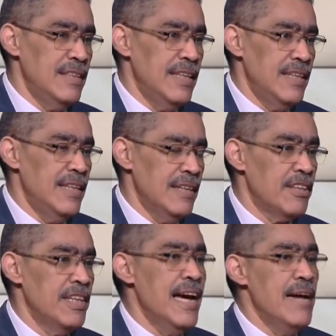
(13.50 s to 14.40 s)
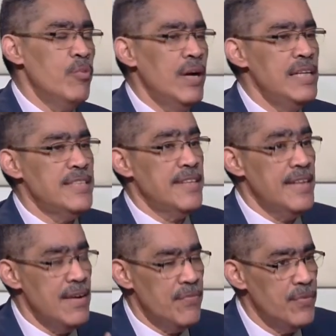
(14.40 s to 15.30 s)
القيام
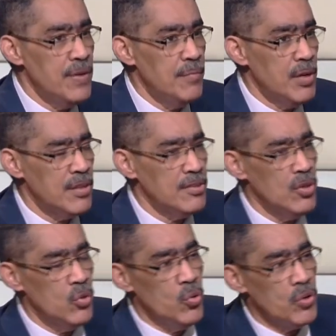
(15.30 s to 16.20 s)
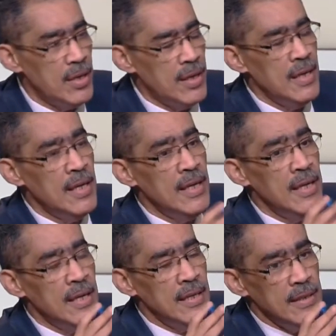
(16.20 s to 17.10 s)
والاستئناف مره اخرى نعم.
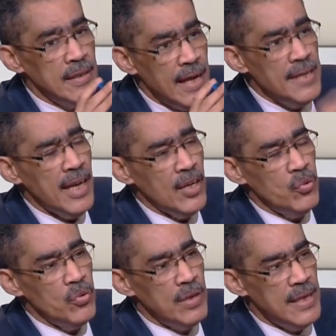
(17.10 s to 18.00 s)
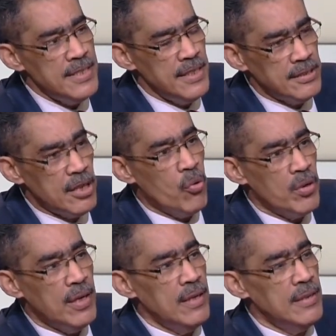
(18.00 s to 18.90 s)
آه، هل نحن هذه
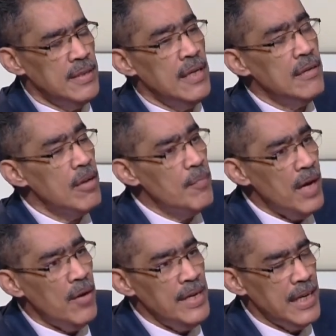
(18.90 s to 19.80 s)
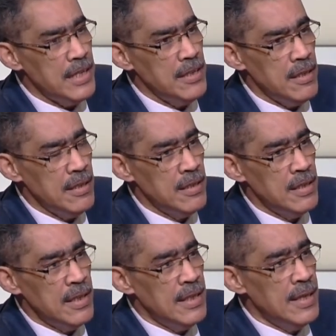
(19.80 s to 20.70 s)
الدوره هي الرابعه والاخيره؟
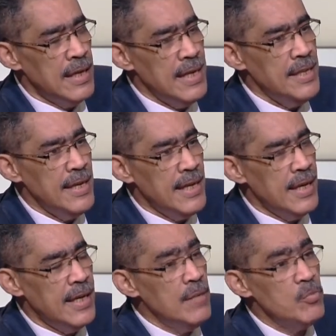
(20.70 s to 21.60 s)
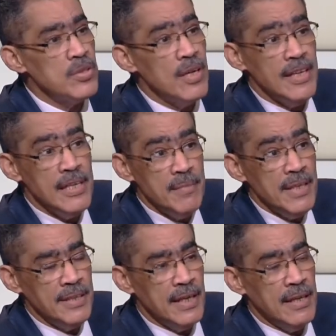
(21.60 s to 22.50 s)
هل هي هل مصطلح
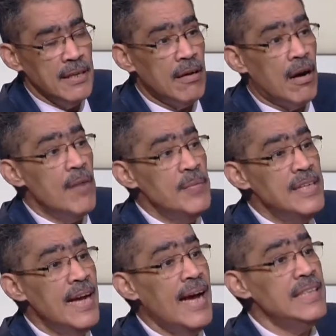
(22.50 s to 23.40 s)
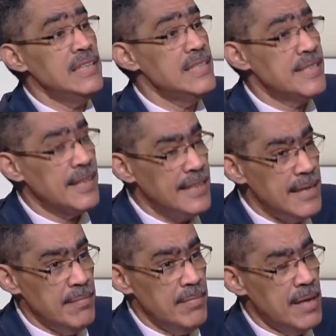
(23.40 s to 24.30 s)
المحنه قابل لاعاده
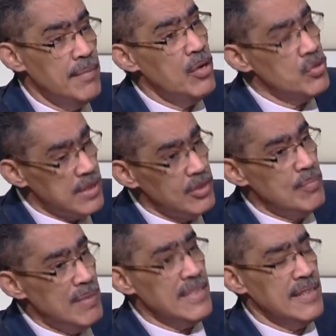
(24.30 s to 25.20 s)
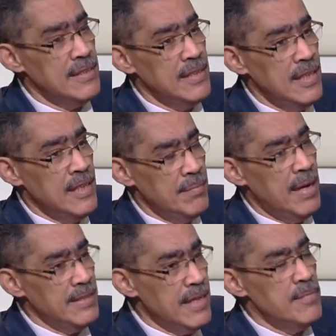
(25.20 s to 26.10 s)
الاستخدام كما استخدم مثلا
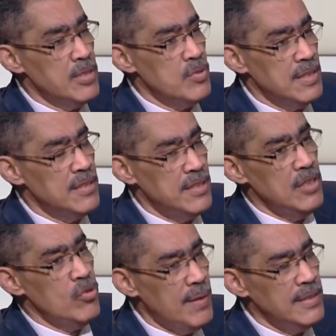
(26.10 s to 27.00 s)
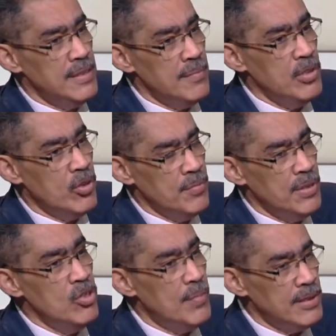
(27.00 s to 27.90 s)
بعد 65 وبعد
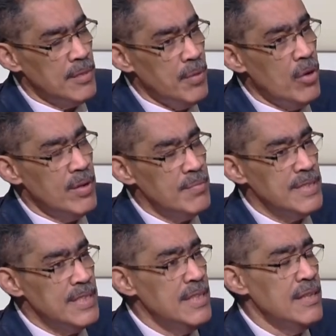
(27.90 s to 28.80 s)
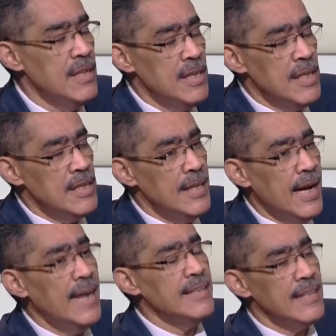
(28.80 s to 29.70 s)
48 وبعد 54
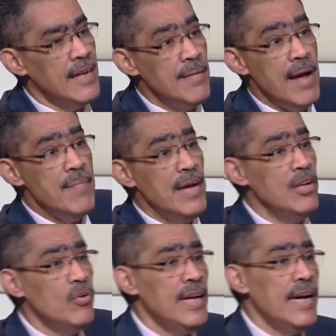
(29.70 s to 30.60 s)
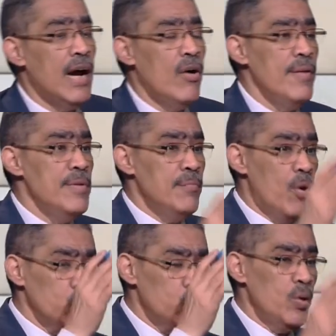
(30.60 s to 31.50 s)
لإعادة أجر أم أن هناك عوامل
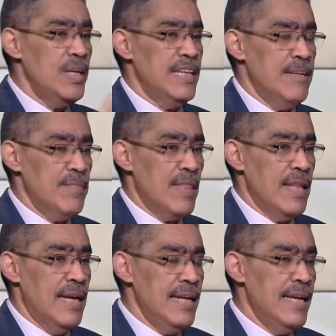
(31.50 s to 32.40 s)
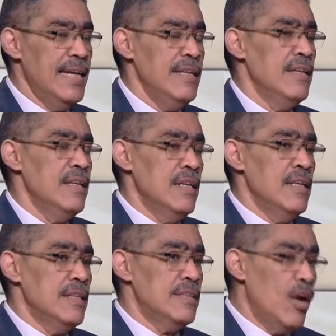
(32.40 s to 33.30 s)
موضوعية الآن
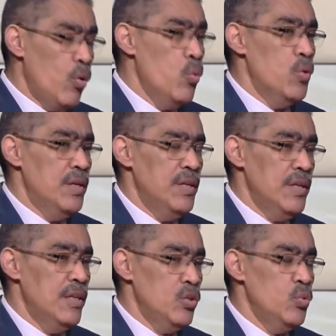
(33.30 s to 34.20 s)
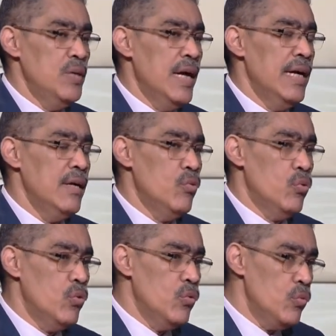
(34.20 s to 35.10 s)
تحول دون
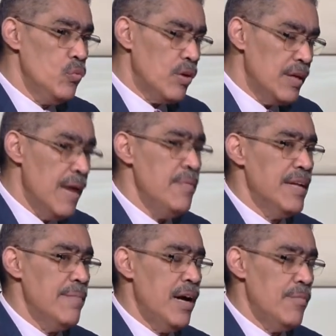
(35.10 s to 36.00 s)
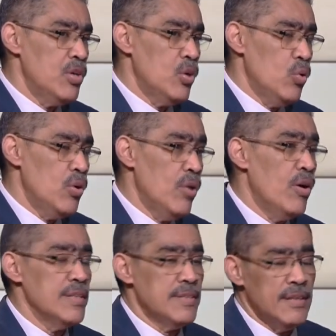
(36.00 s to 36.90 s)
قيام الجماعة مرة أخرى
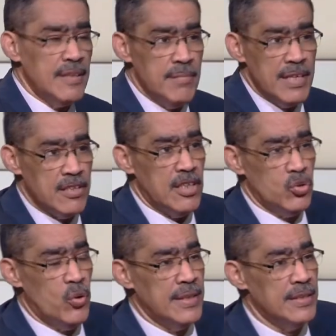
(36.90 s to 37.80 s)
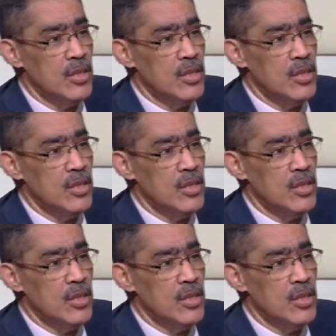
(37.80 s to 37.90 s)
وخاصة ما ذكرته أنت